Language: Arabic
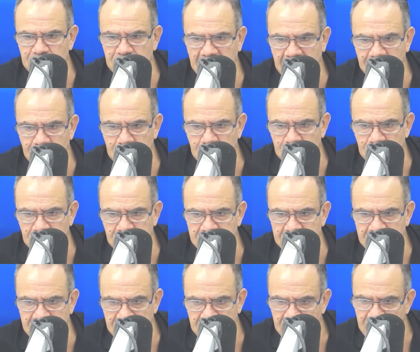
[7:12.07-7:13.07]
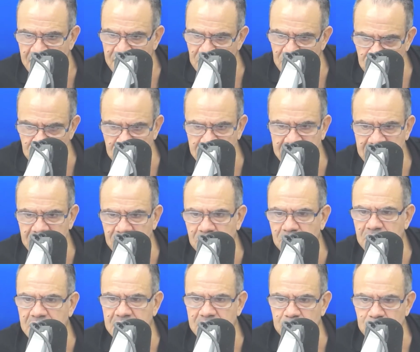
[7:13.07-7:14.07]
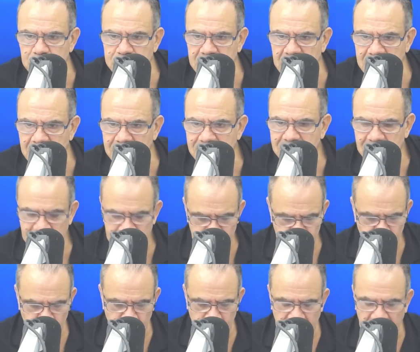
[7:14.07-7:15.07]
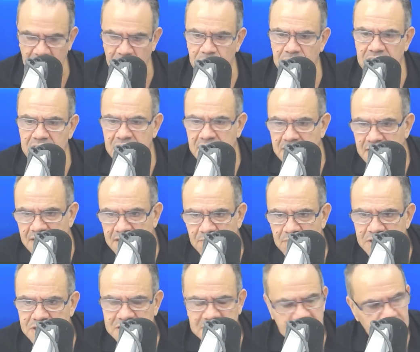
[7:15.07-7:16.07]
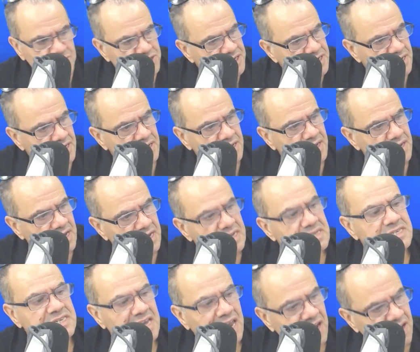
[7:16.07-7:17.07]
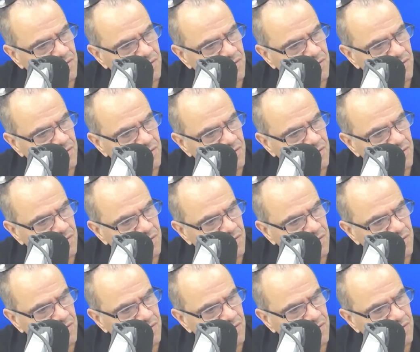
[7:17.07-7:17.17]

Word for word: عملوا الاخرين يقول انا خويا مساندتي للمقاومه باش نمشي نسلم